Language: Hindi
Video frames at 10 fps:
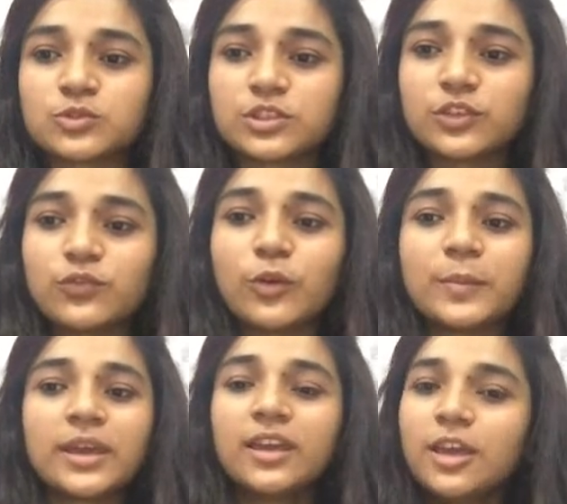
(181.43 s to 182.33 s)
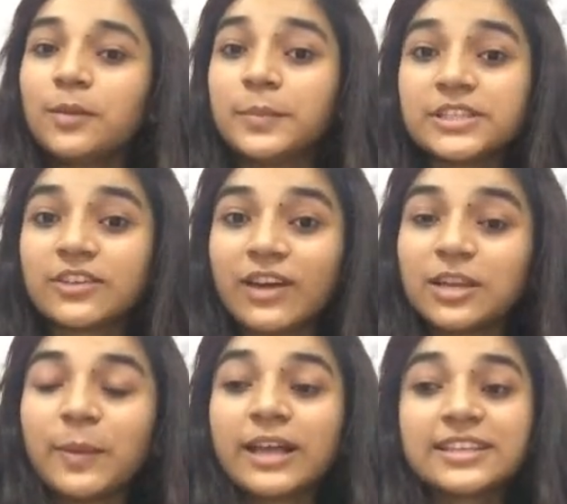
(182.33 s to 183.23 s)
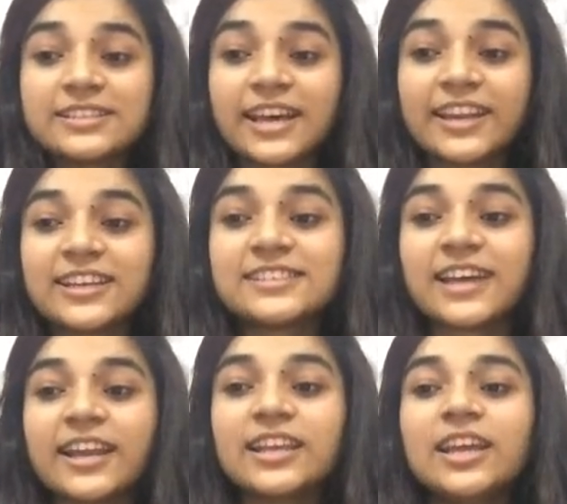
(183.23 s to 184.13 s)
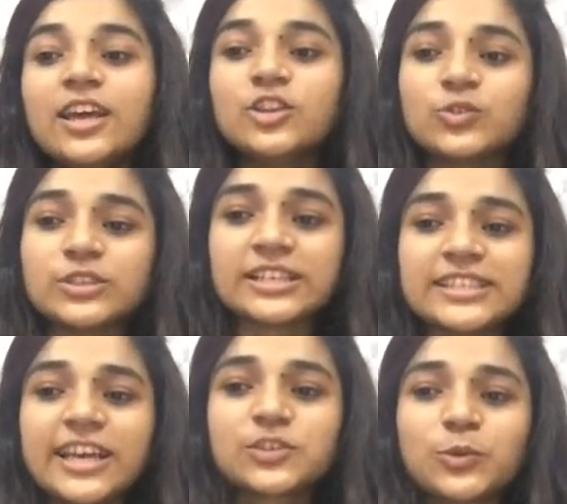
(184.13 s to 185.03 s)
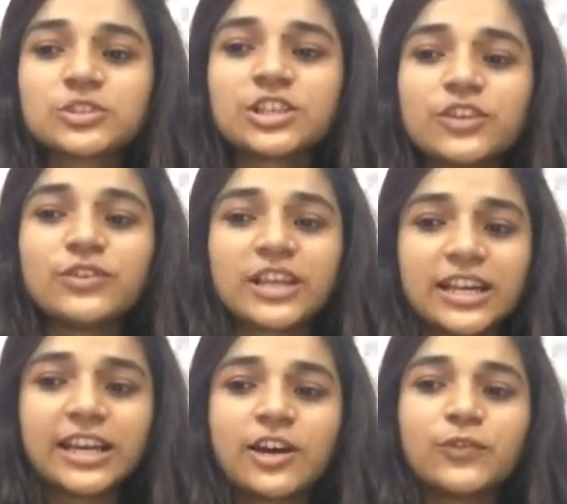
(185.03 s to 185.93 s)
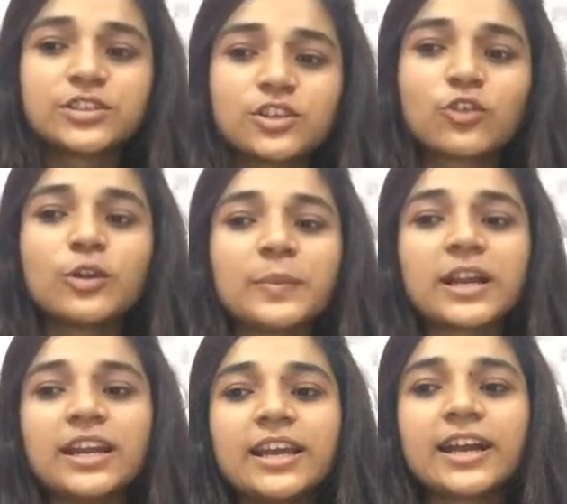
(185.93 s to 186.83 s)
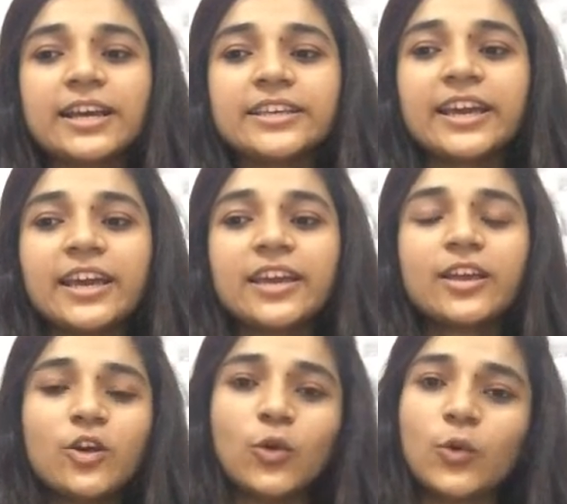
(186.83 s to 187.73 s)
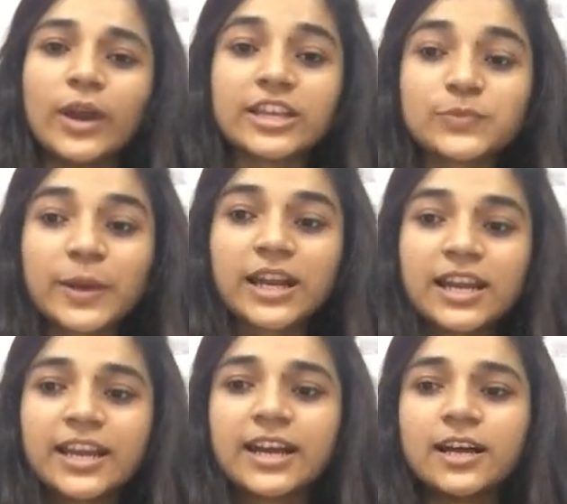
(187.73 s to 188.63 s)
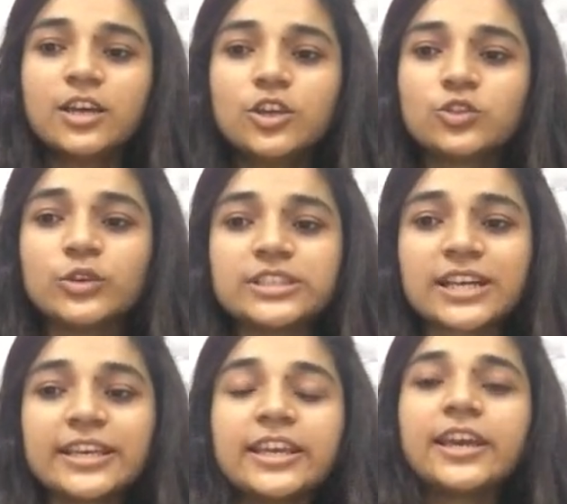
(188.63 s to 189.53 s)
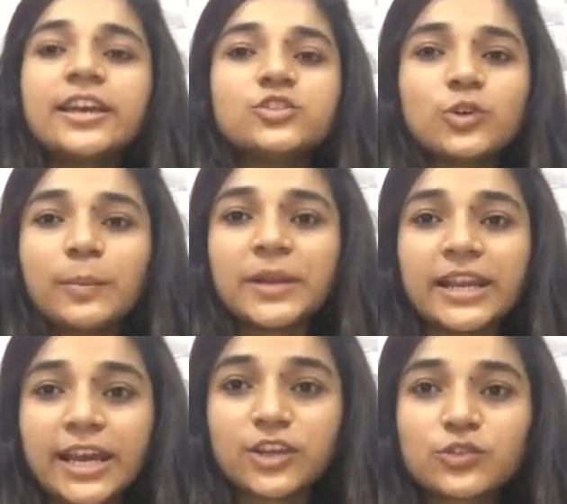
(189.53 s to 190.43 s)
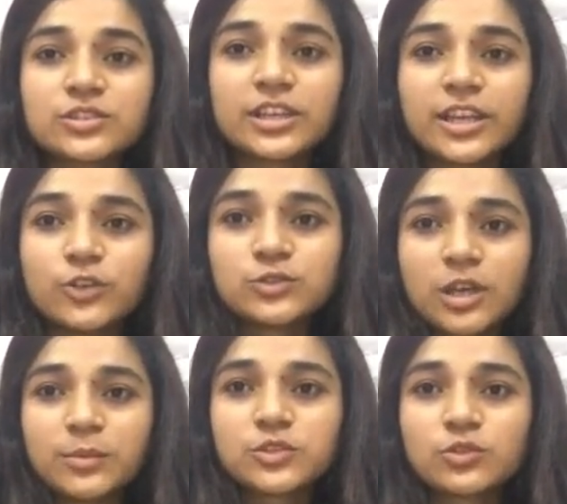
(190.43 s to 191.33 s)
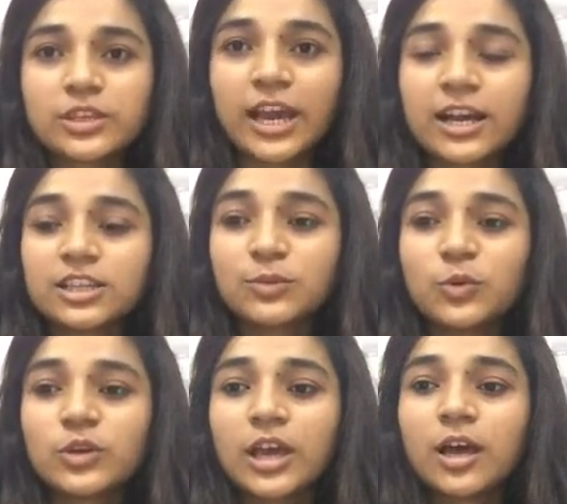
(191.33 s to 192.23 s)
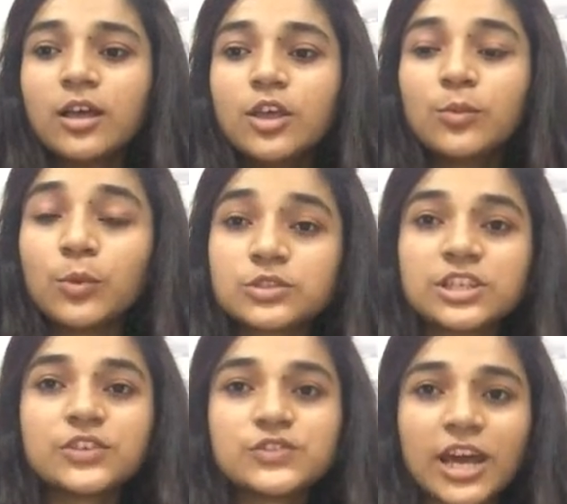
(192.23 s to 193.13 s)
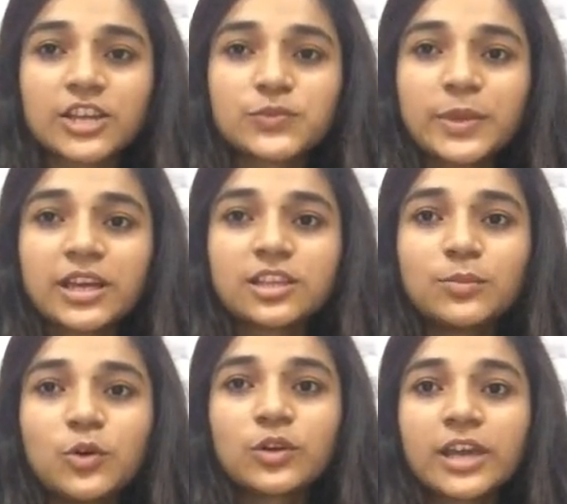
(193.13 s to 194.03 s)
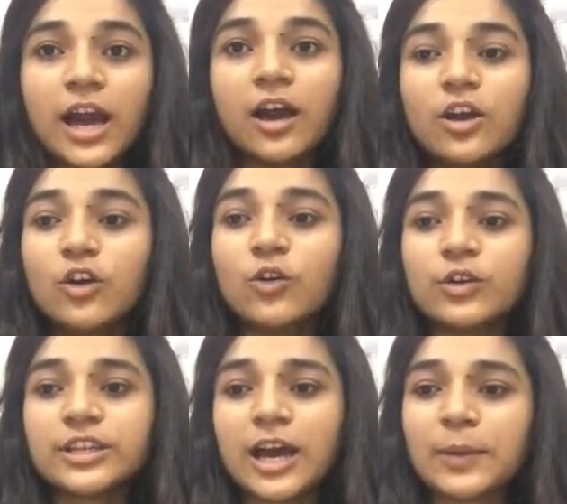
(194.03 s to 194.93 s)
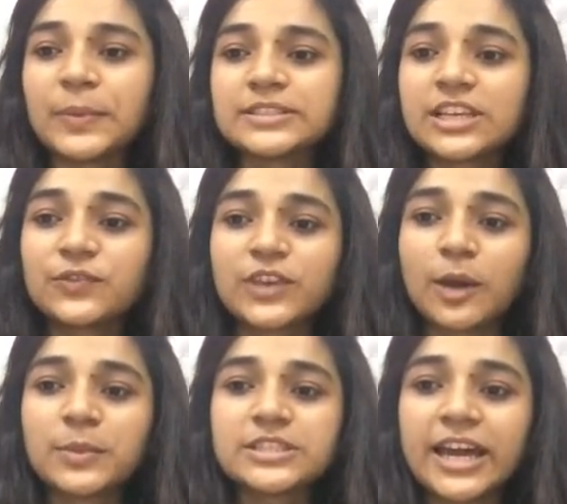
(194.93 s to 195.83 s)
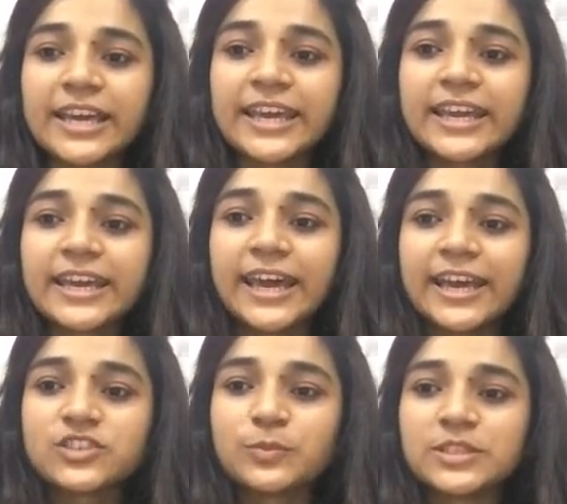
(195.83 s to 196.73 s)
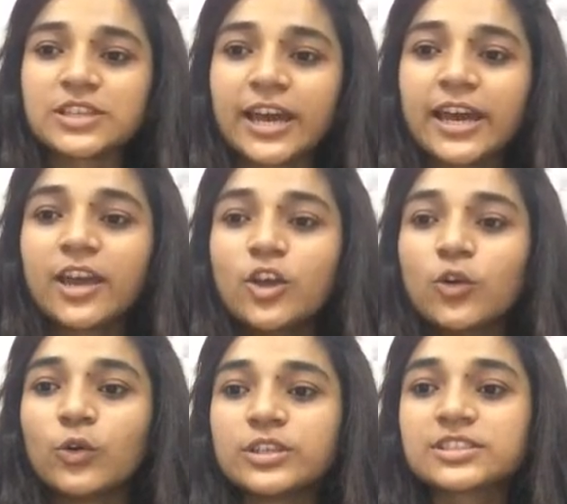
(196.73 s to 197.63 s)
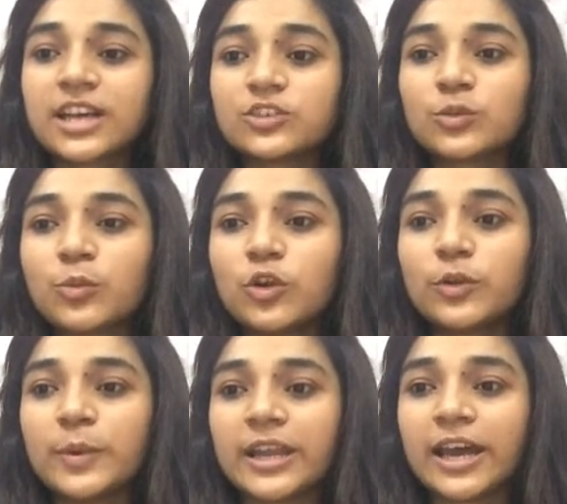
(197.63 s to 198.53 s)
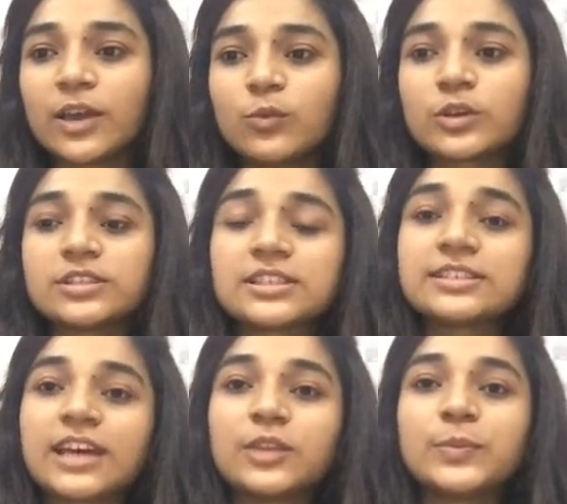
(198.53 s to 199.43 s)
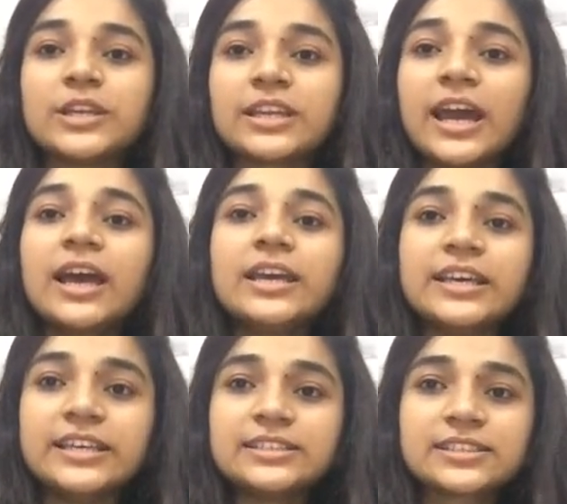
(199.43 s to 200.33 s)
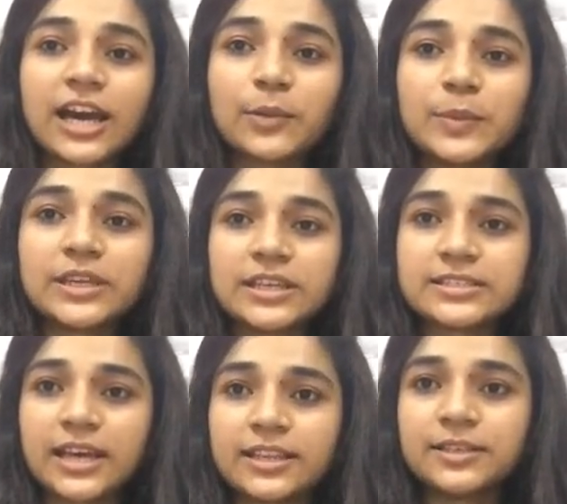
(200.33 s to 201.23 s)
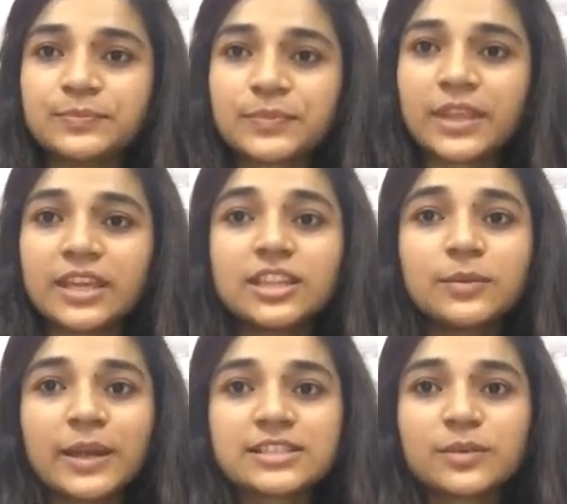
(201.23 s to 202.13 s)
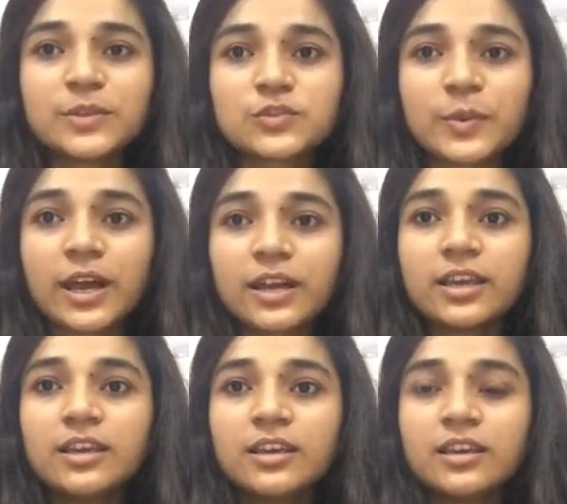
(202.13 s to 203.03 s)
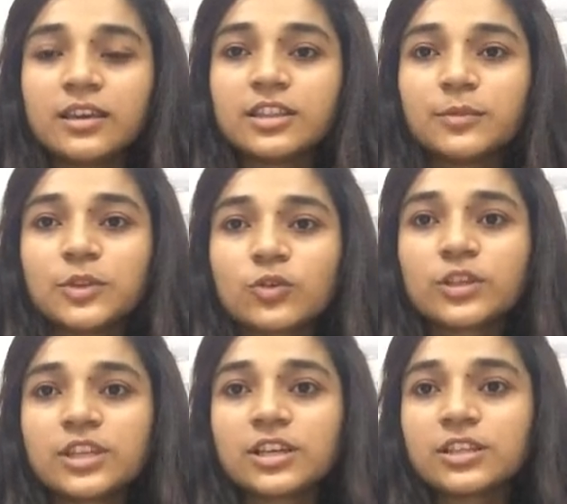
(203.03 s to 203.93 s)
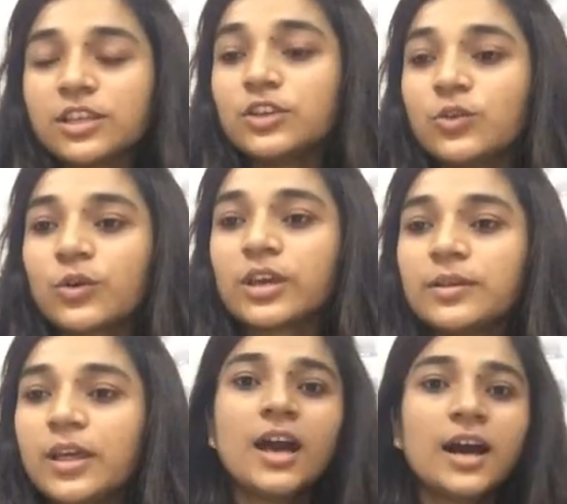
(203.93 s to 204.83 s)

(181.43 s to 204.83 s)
पॉजिटिव फॉर्म में पीछे वाली बात है सारी की सारी तो जैसे ही एच पॉजिटिव निकलेगा फिर से कौन पकड़ लेगा ये ओ एच पकड़ लेगा तो इसका ये जो अपना नाइट्रोजन है उसका बच्चों क्या ख़त्म हो गया पॉजिटिव चार्ज भी ख़त्म हो गया और यहाँ पे सिर्फ क्या बचा एक एच बचा है और इसका जो बॉन्ड बना है वो किसके साथ बन गया इस कार्बन के साथ इतनी बात समझ में आ गई इतने में तो कोई दिक्कत नहीं होगी